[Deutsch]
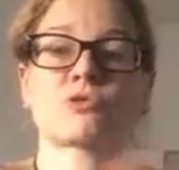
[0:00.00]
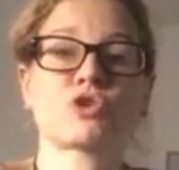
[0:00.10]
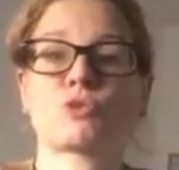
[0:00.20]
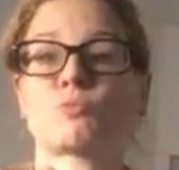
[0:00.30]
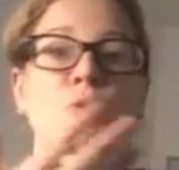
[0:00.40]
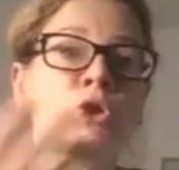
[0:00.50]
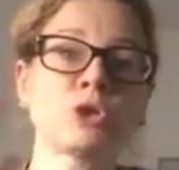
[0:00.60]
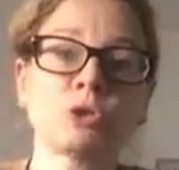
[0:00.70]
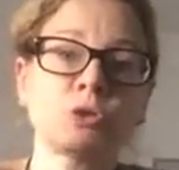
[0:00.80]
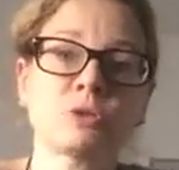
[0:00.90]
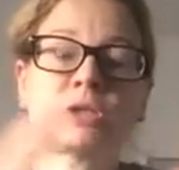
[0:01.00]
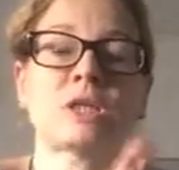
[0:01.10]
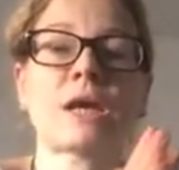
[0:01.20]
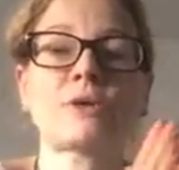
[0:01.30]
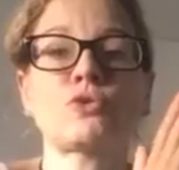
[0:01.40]
sponnen
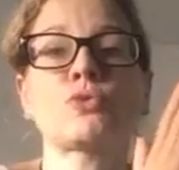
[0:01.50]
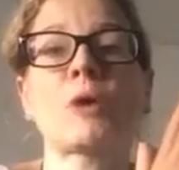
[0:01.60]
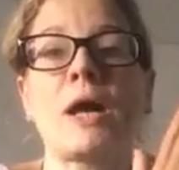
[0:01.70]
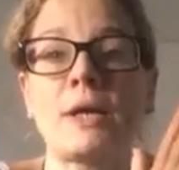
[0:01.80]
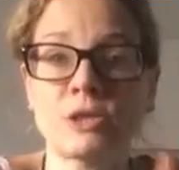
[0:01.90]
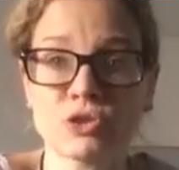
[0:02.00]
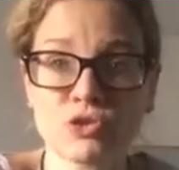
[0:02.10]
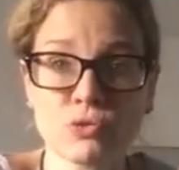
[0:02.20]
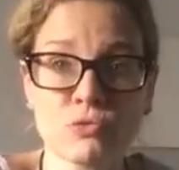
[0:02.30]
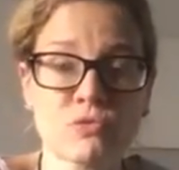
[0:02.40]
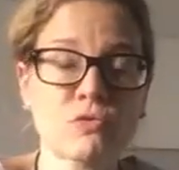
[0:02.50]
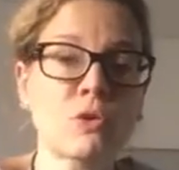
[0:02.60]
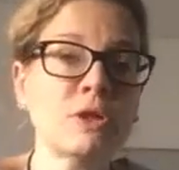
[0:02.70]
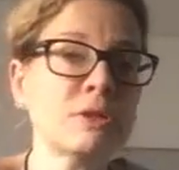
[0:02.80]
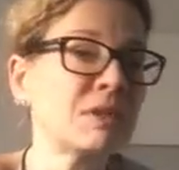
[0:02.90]
die Nacht über alles Stroh zu
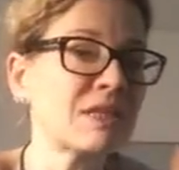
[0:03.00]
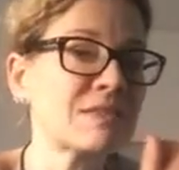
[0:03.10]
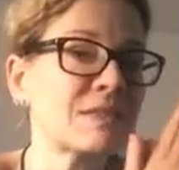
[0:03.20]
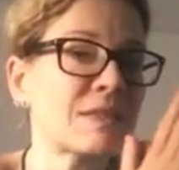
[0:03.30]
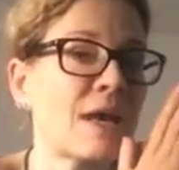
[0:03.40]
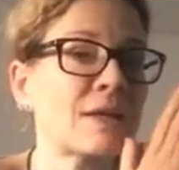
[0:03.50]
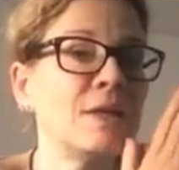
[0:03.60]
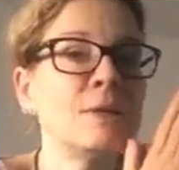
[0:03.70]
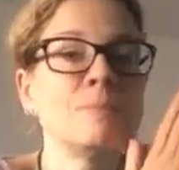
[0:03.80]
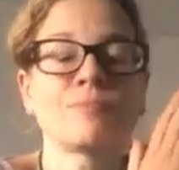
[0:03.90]
Gold. Am nächsten Tag